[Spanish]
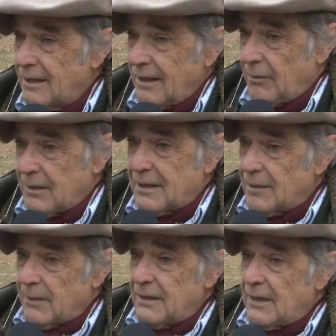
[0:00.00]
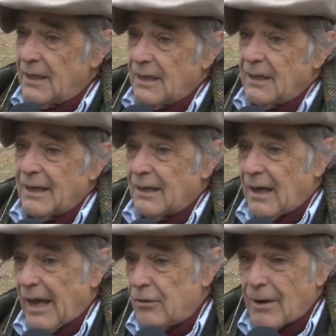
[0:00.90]
evidentemente
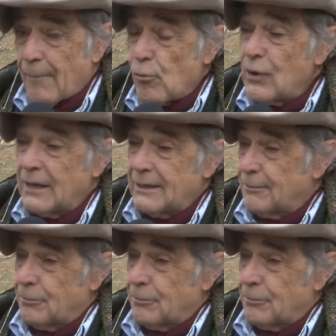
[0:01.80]
hay una muy alta